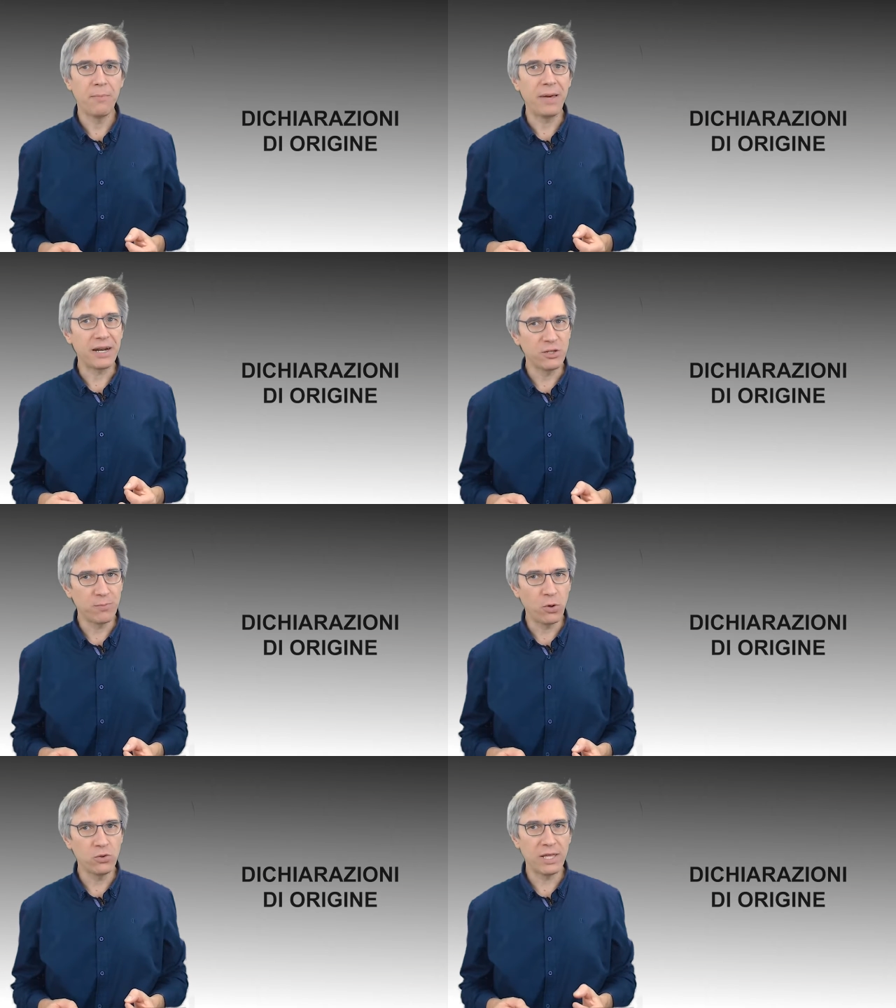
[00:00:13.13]
per
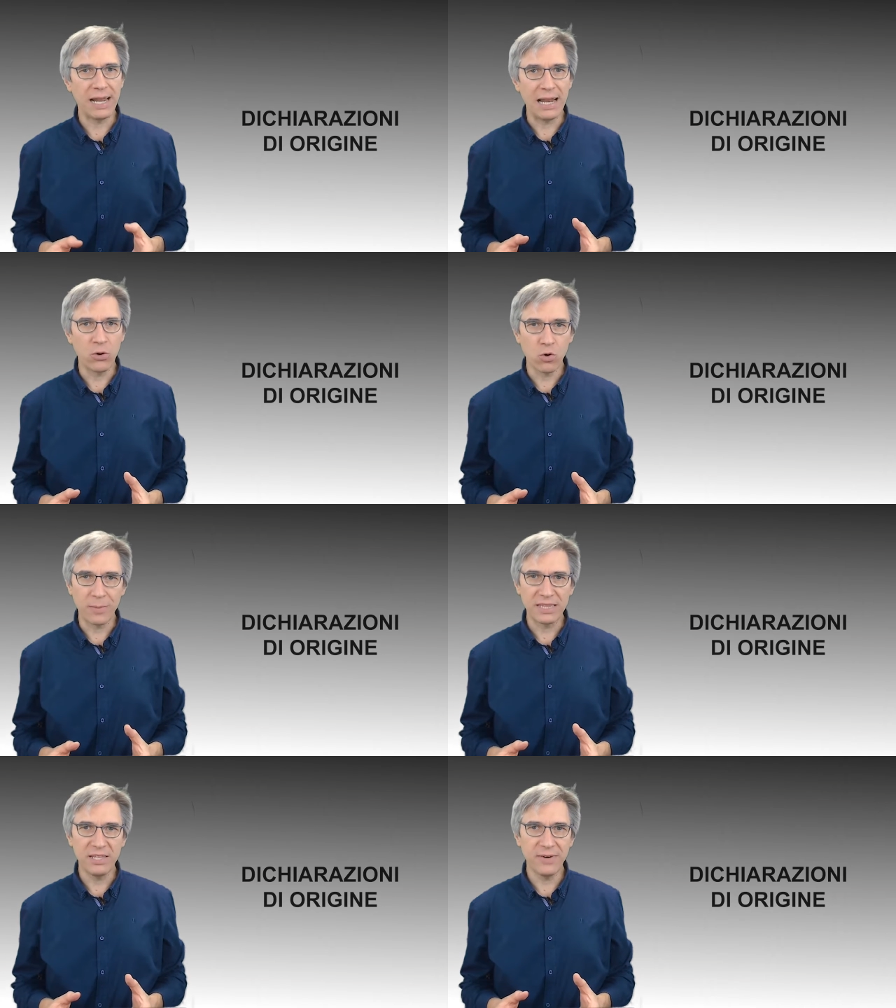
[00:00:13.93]
rispondere alla
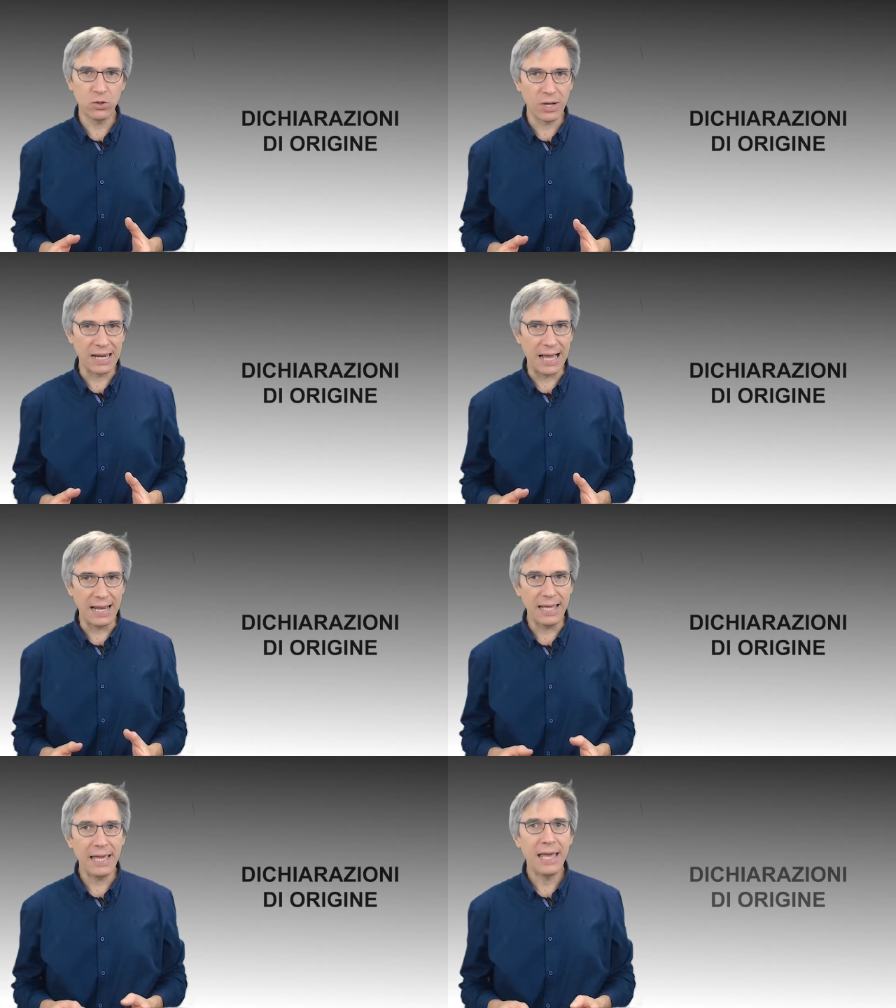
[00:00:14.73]
normativa
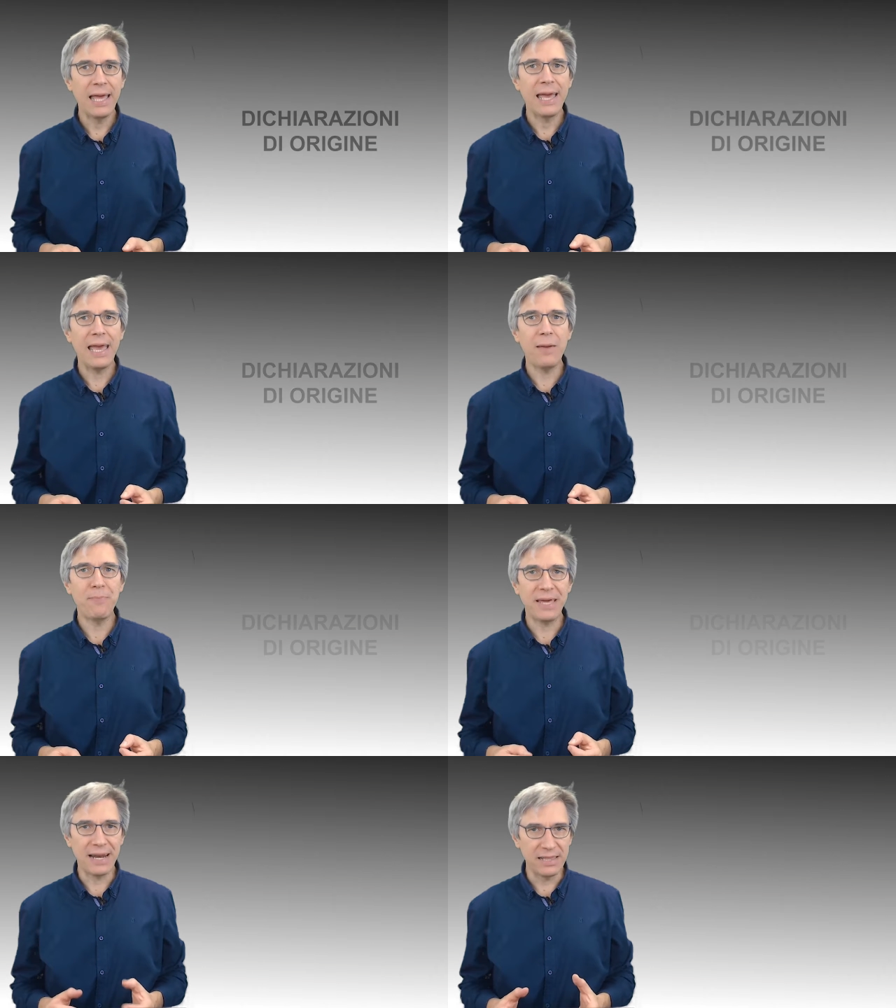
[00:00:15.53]
doganale e
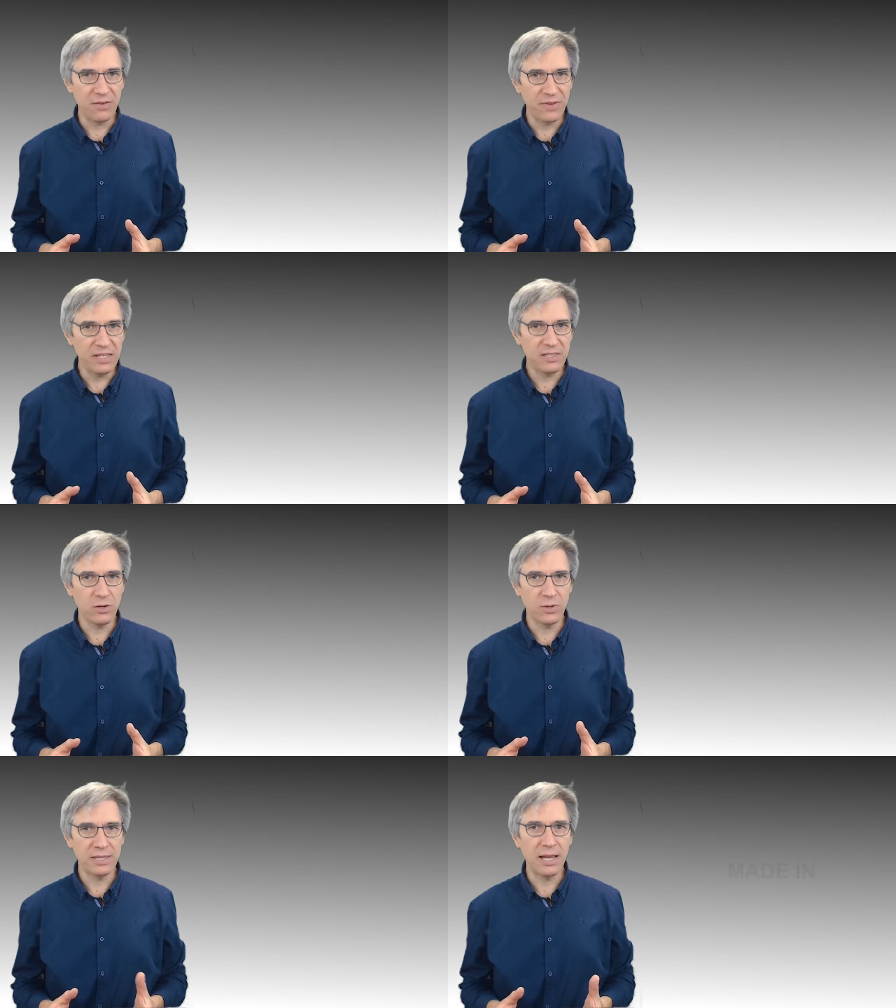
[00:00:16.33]
per la
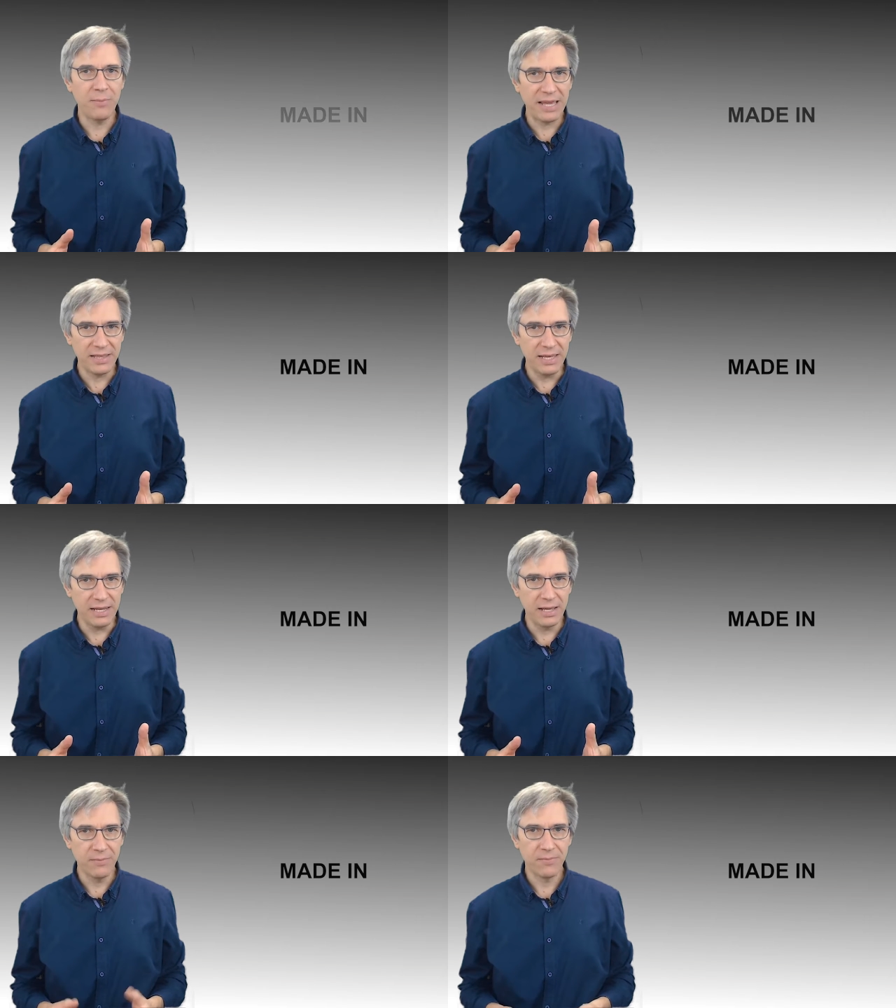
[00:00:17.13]
definizione del made in.